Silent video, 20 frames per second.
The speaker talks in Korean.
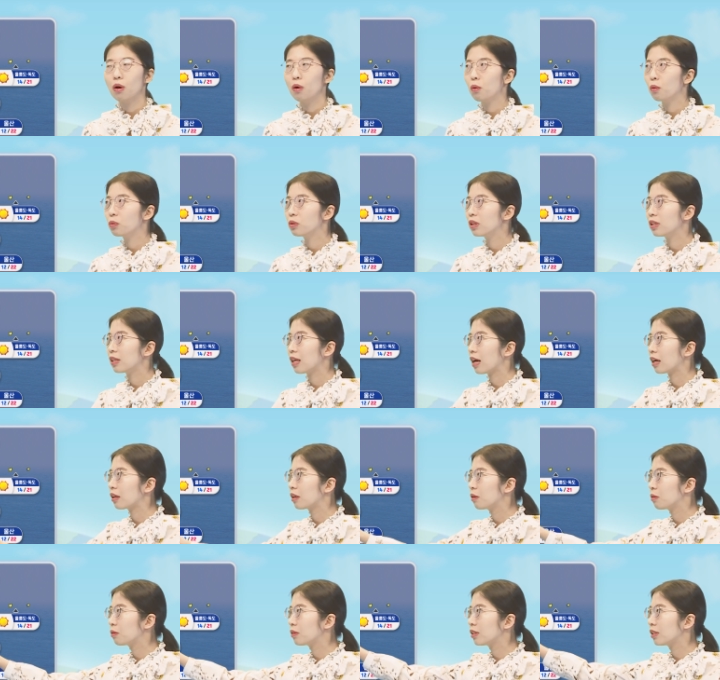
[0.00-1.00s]
오늘 낮
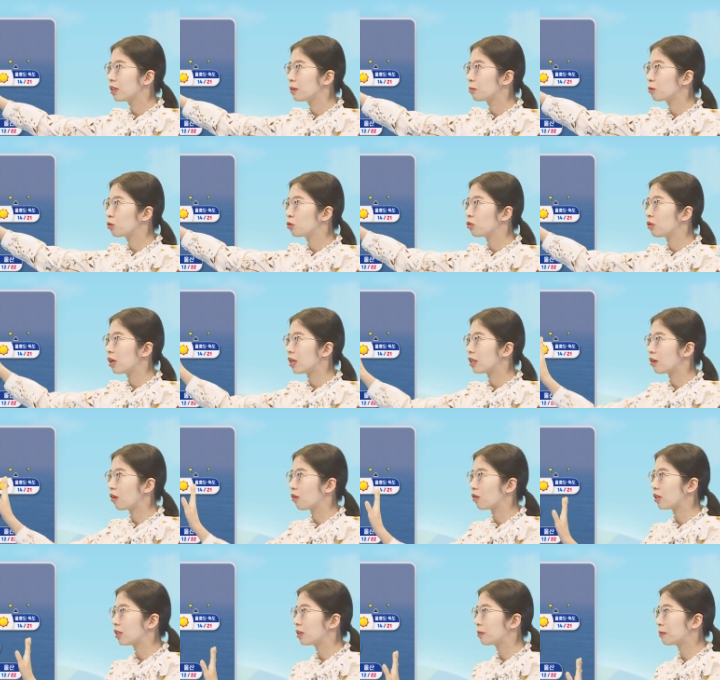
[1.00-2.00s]
기온은
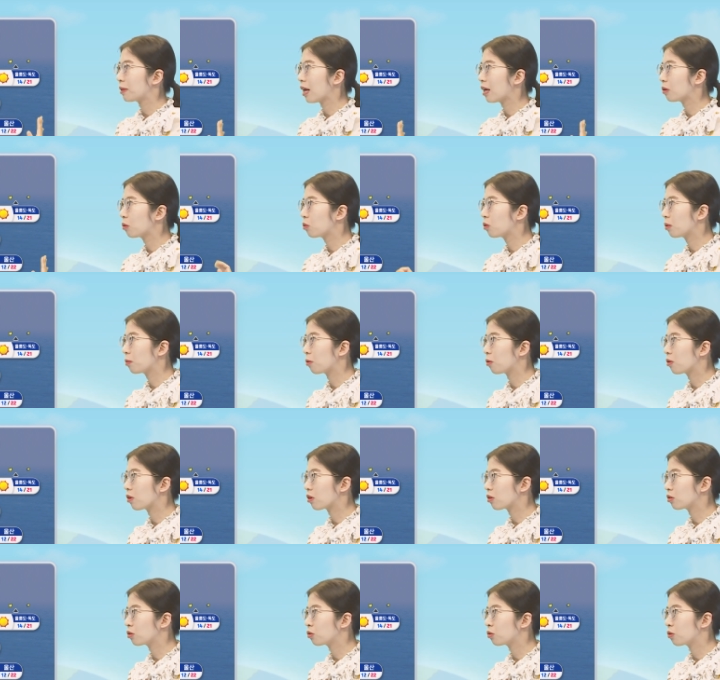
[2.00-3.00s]
19에서 24도를 보일
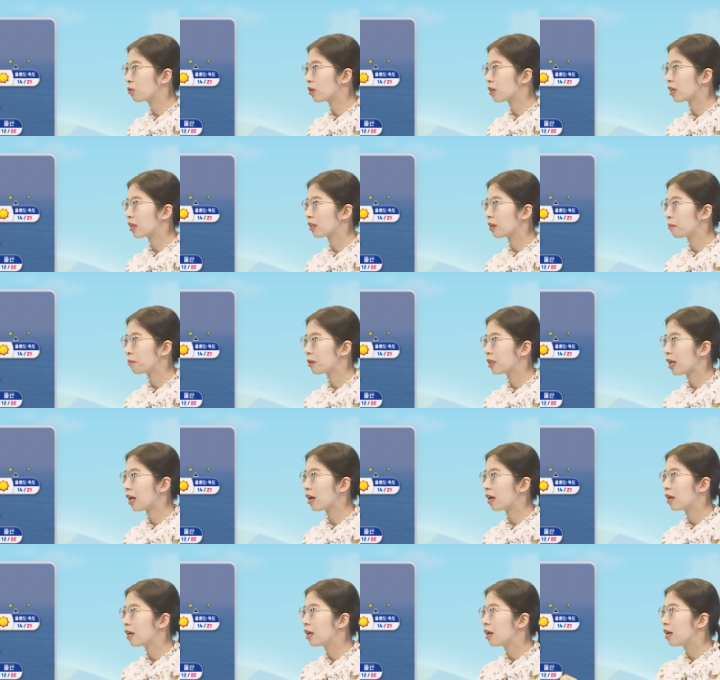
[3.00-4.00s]
것으로
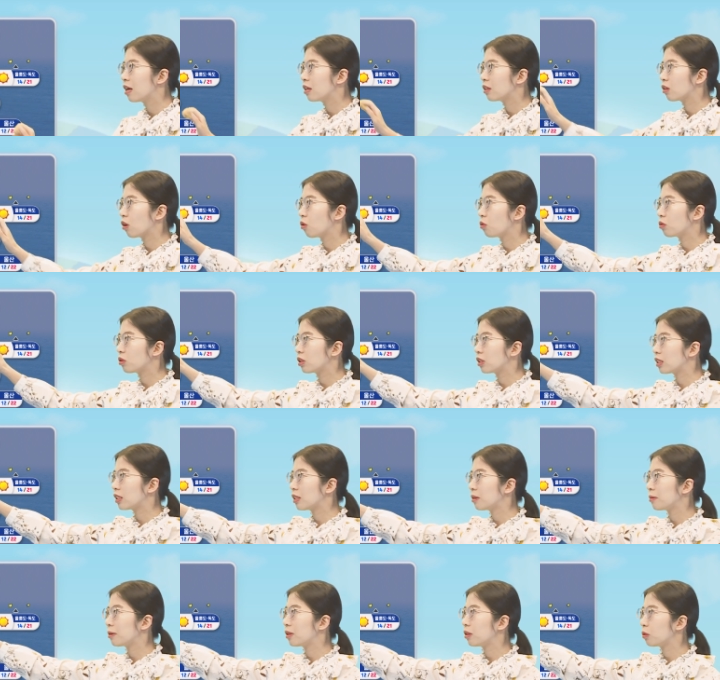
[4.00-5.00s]
예상됩니다. 서울은
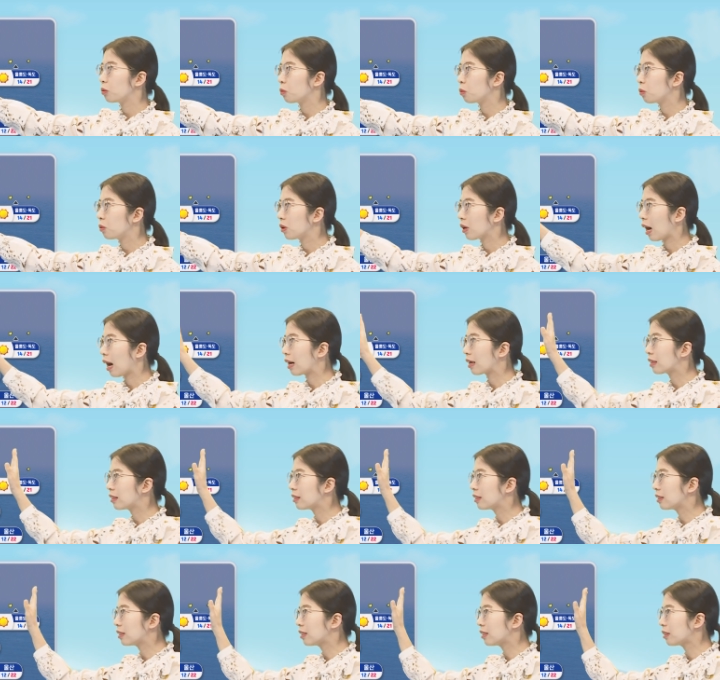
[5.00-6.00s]
21도,
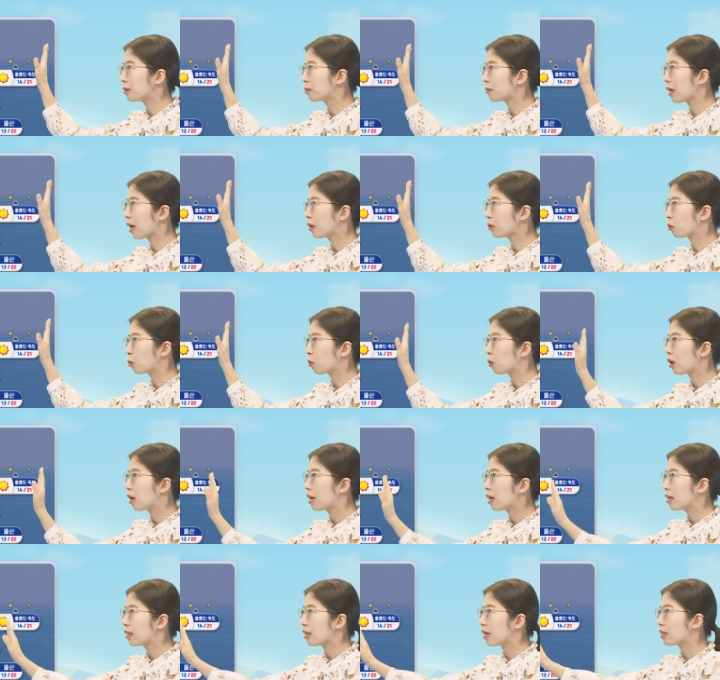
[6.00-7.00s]
강릉은 24도,
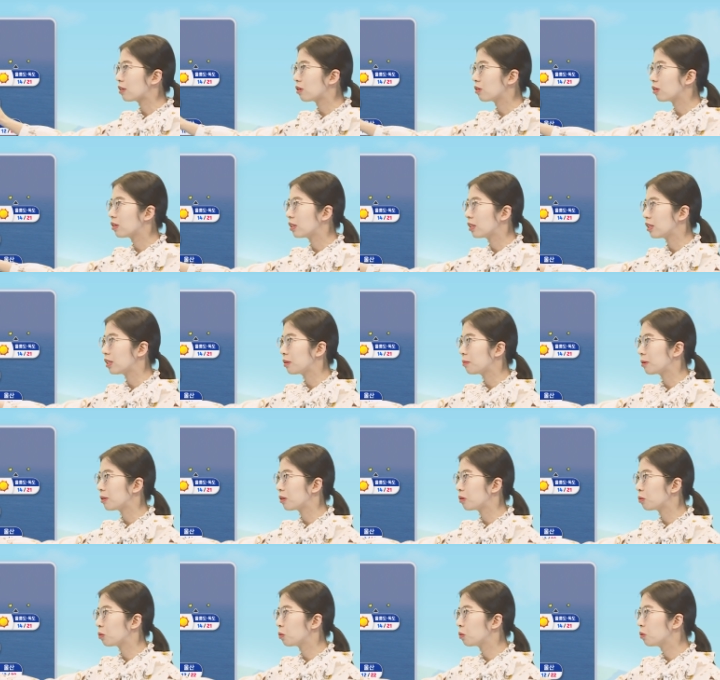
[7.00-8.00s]
대전은
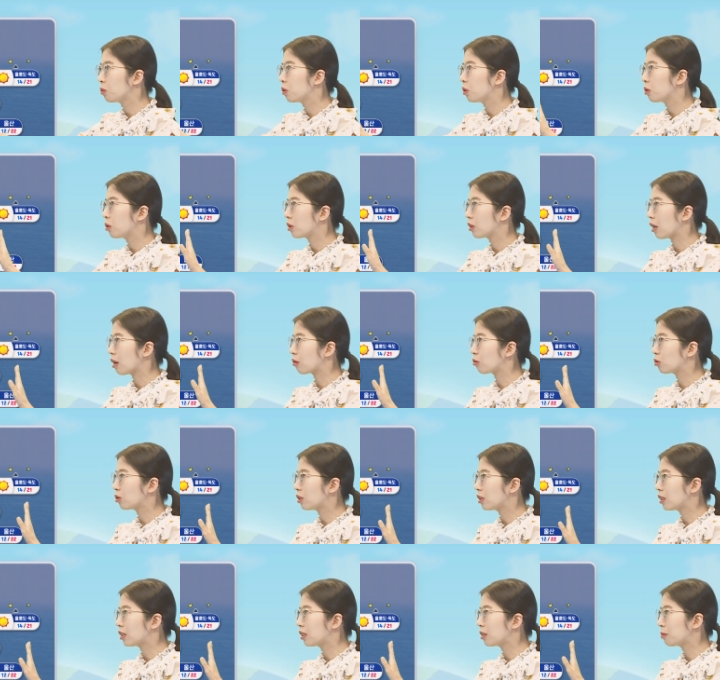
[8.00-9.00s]
21도,
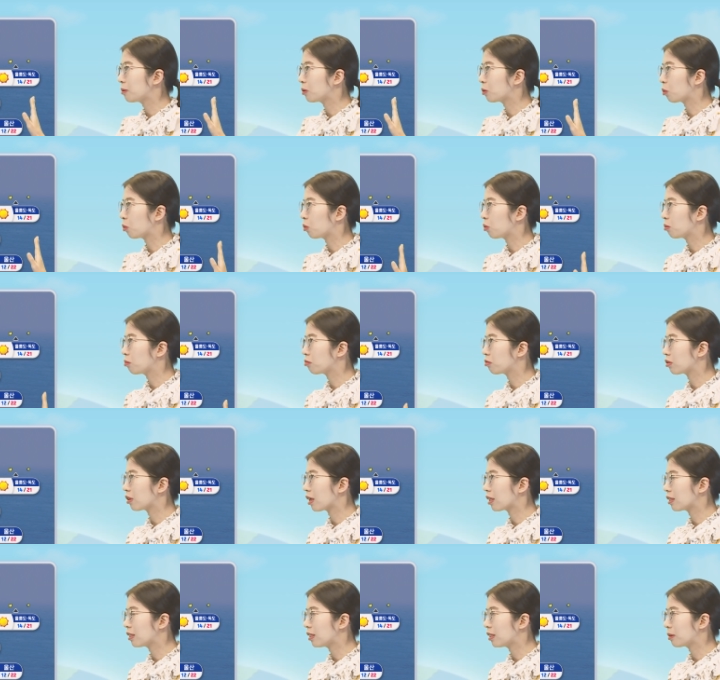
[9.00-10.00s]
대구는 22도,
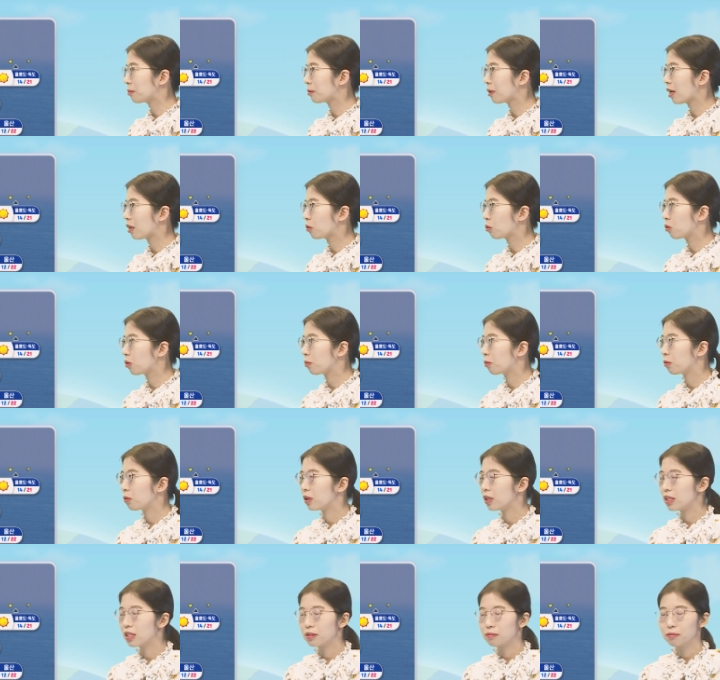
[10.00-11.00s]
부산은 24도를
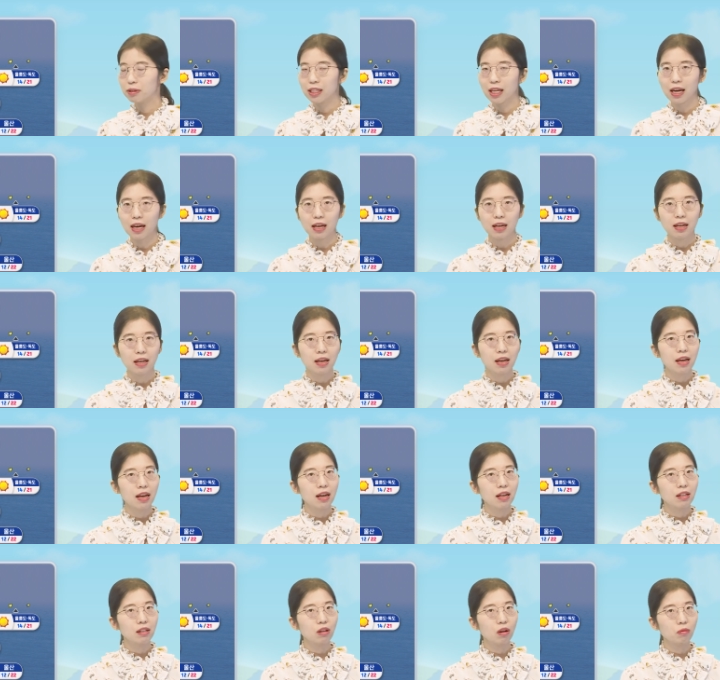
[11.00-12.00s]
보이겠습니다.
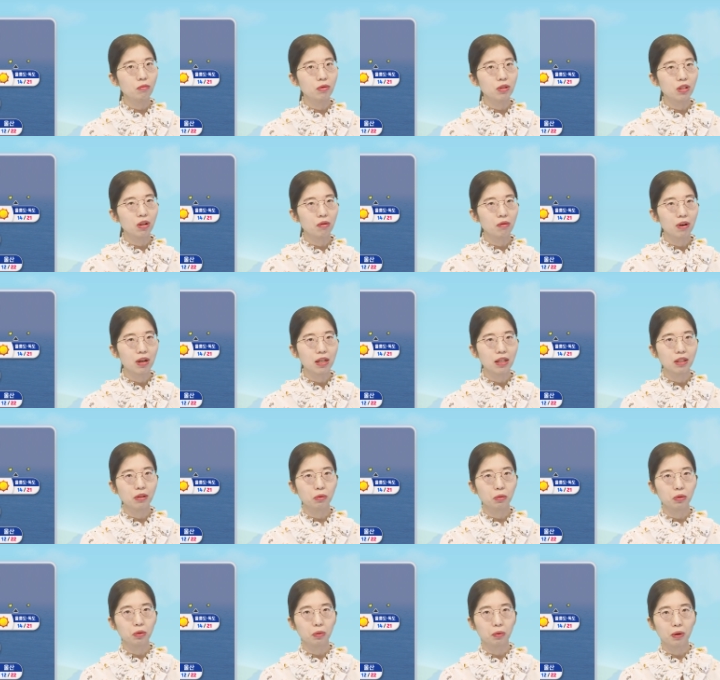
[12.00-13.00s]
그럼 위성과
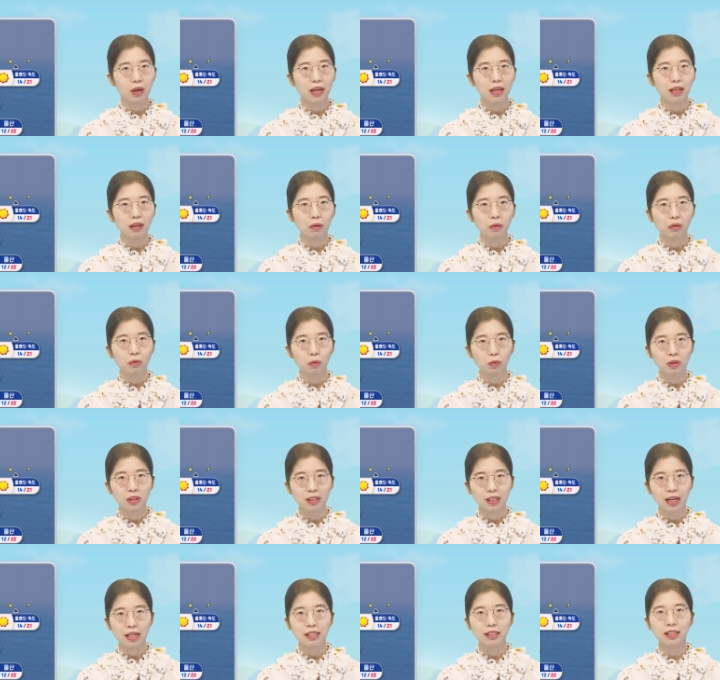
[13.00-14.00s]
일기도를 통해 오늘
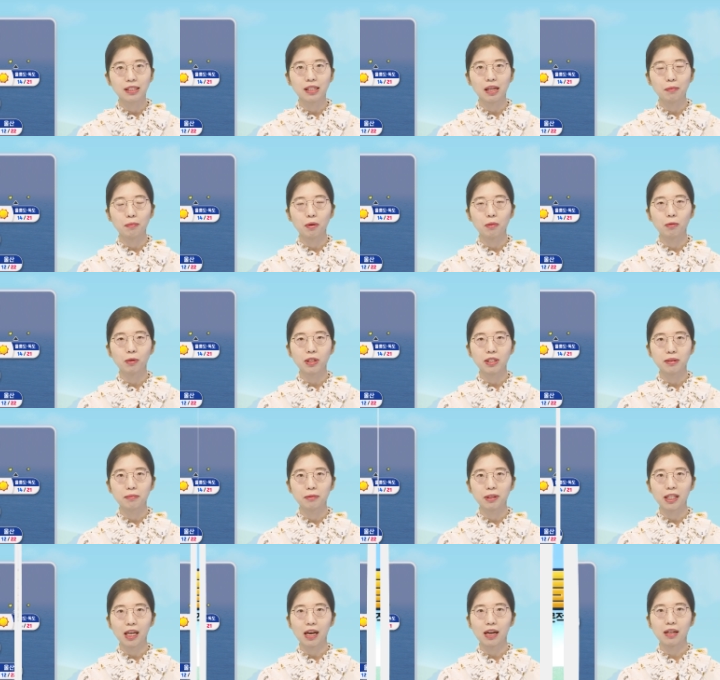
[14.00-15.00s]
날씨
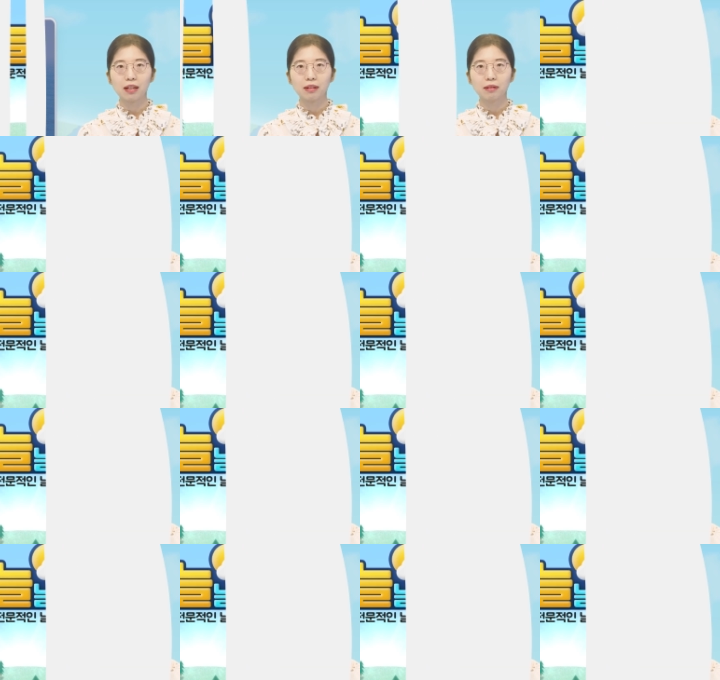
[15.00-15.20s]
살펴보겠습니다.